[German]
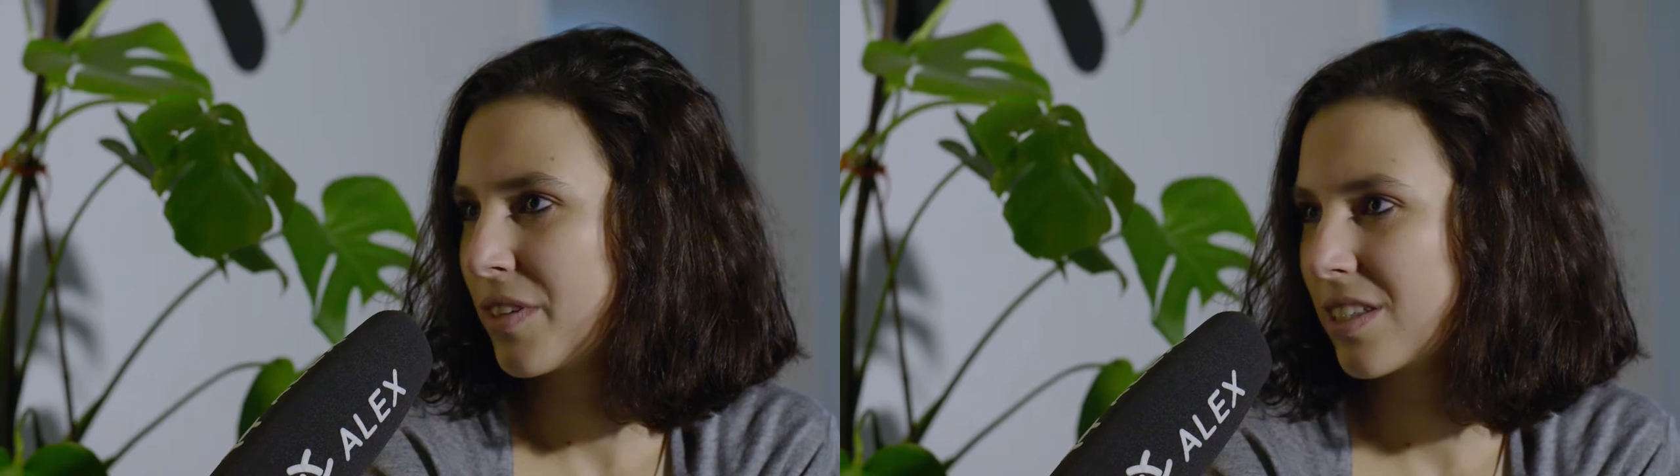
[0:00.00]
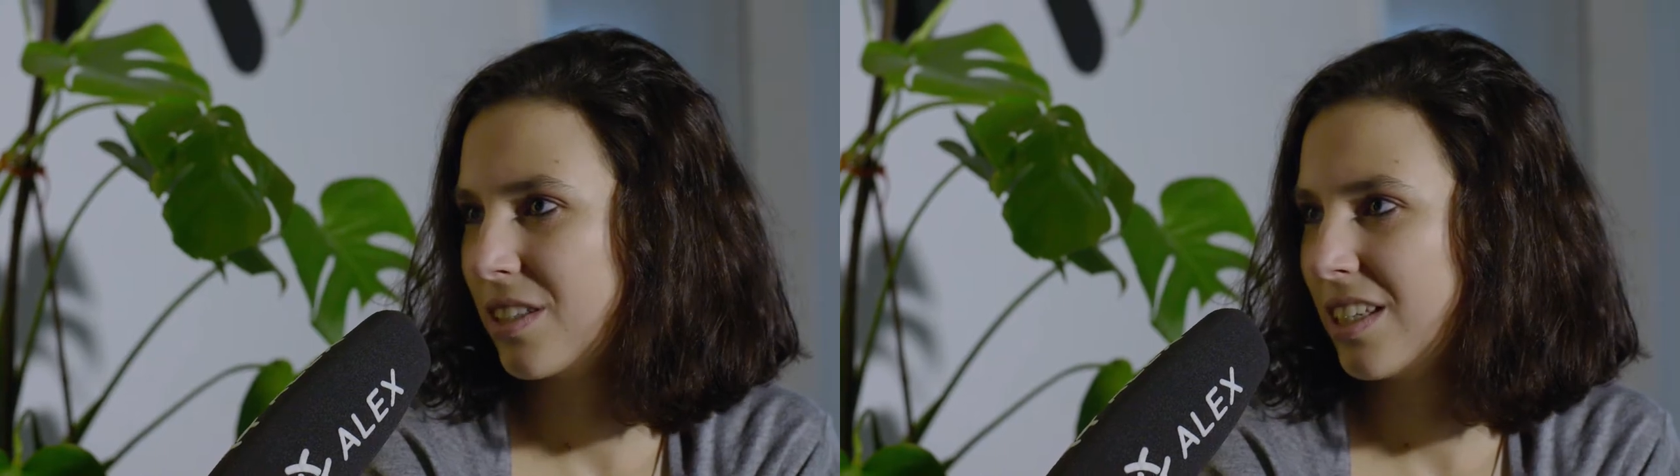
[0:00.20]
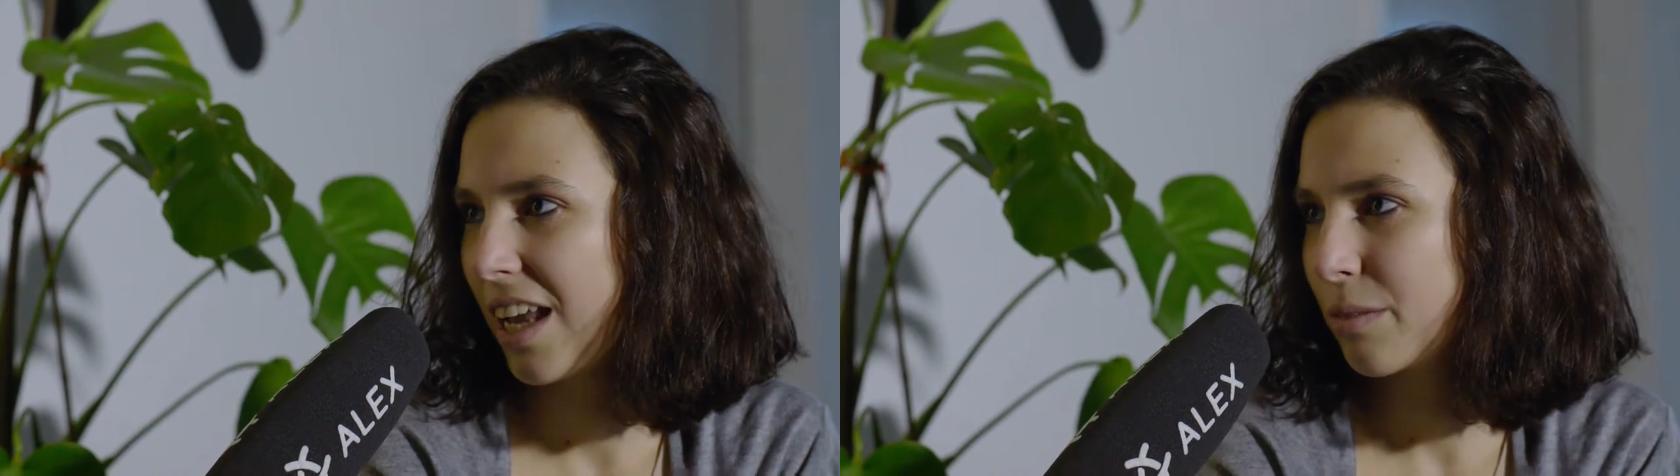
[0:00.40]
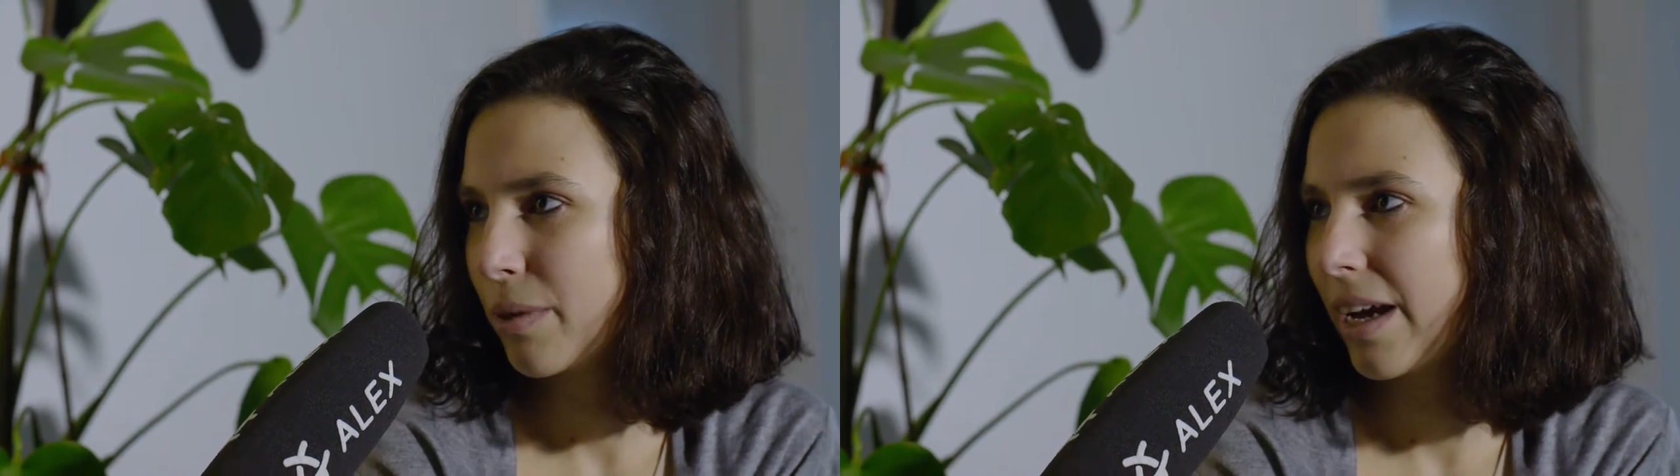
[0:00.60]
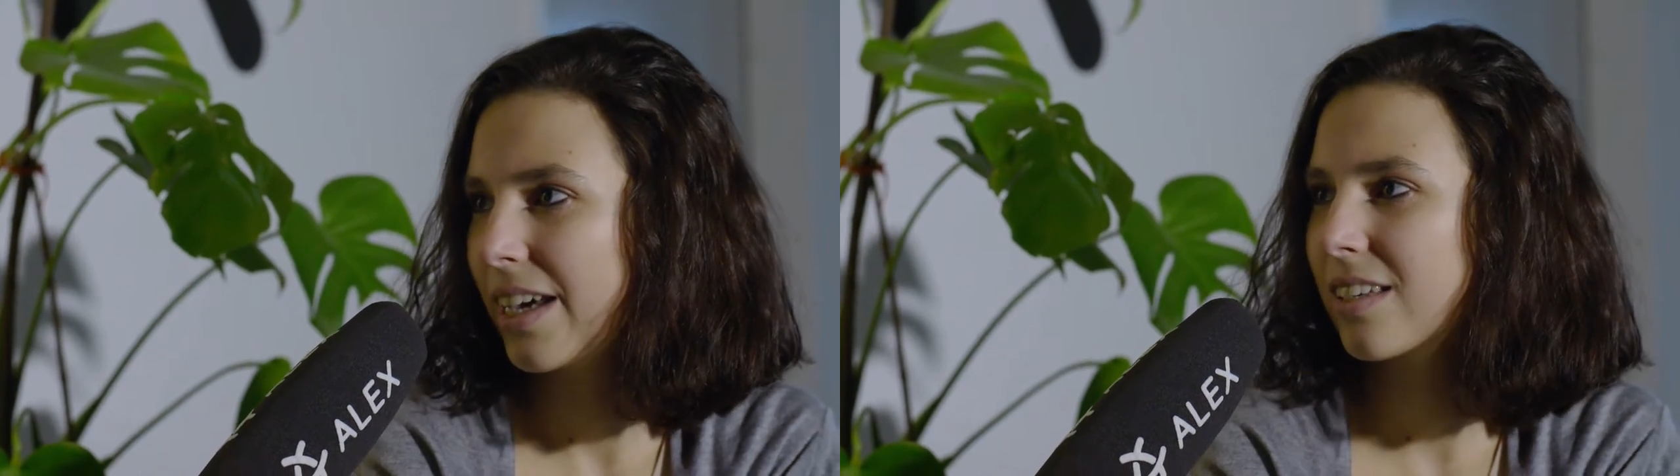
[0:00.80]
gewesen, nie in anderen
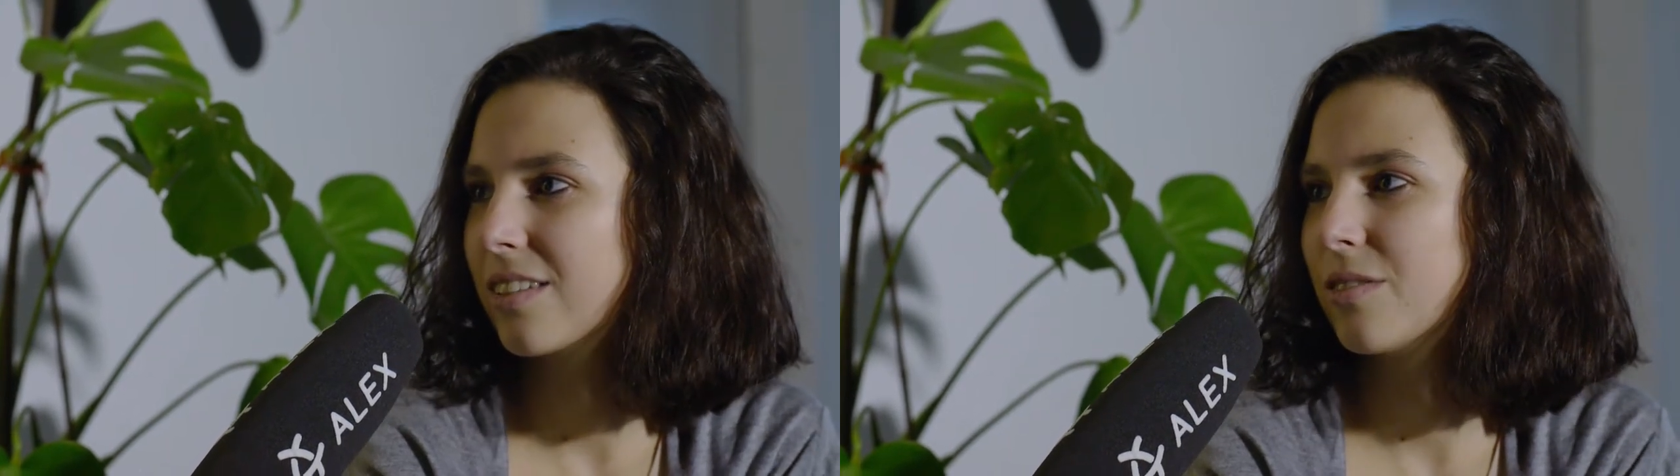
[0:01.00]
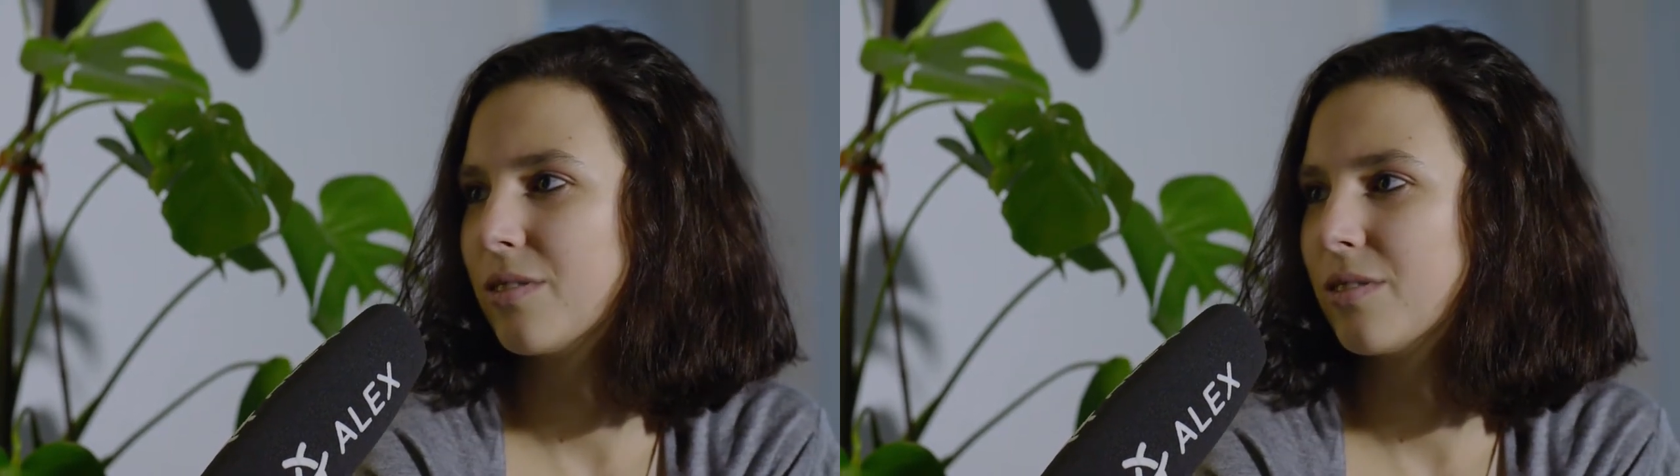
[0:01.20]
Bereichen.